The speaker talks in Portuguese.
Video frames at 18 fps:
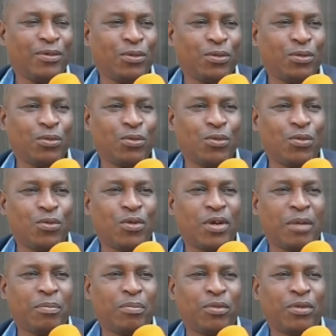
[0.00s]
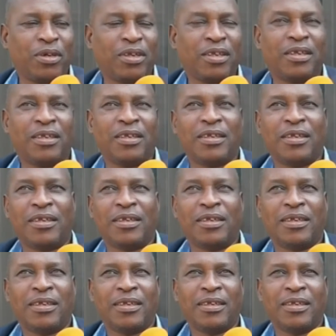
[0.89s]
Nos cura
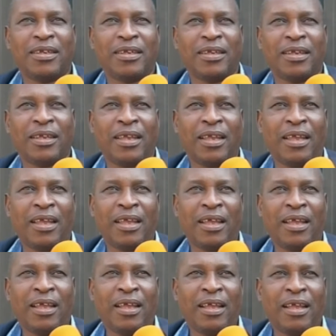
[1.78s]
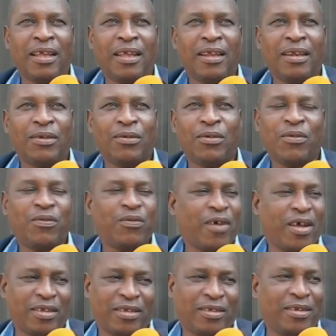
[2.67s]
porque não é
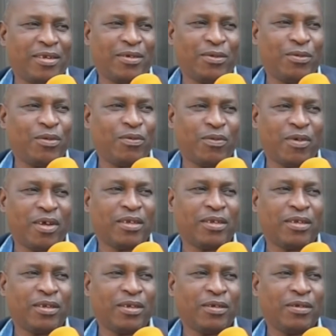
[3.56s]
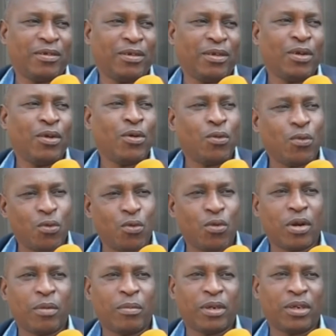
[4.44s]
fácil, não é fácil
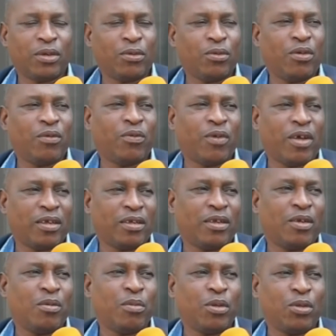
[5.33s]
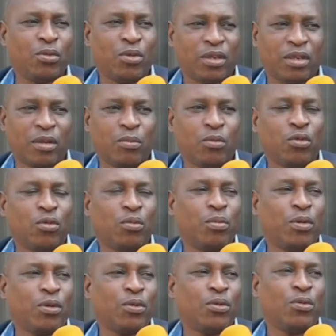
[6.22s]
cura, mas não é fácil, é uma doença
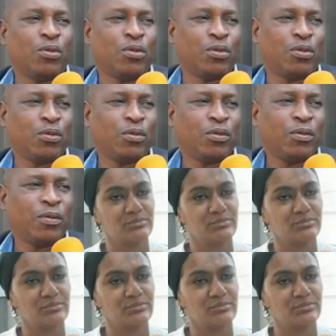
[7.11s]
muito perigosa.